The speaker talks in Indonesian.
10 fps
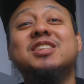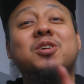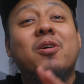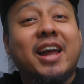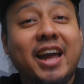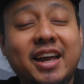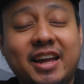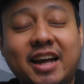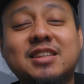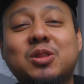it's okay
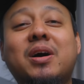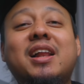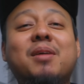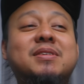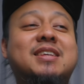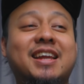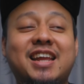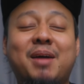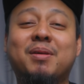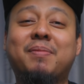ya satu hal yang bisa
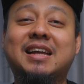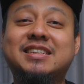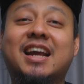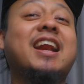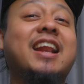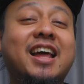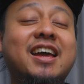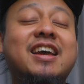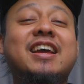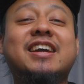diambil pelajaran adalah
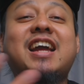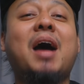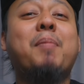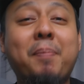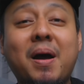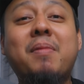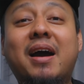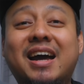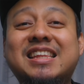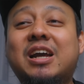nggak apa-apa
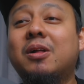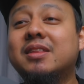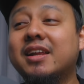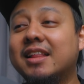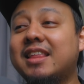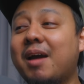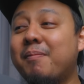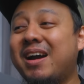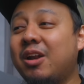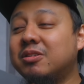banget kalau ternyata
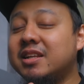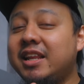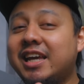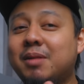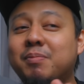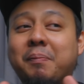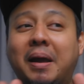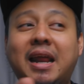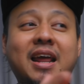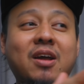emang lo sedikit
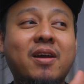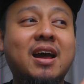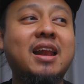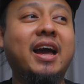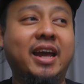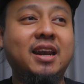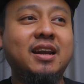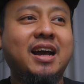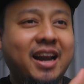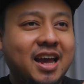berbeda dari orang lain
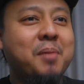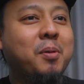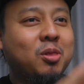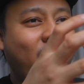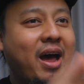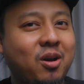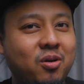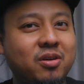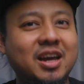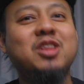karena kebutuhan
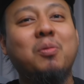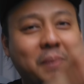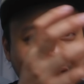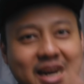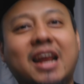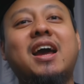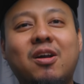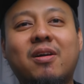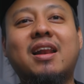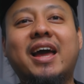lo itu beda
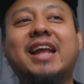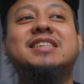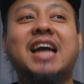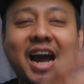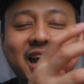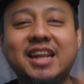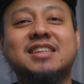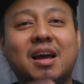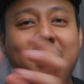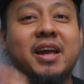dengan orang lain jangan
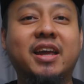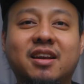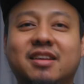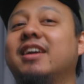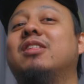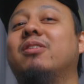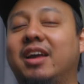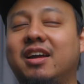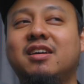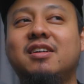disamain gitu ya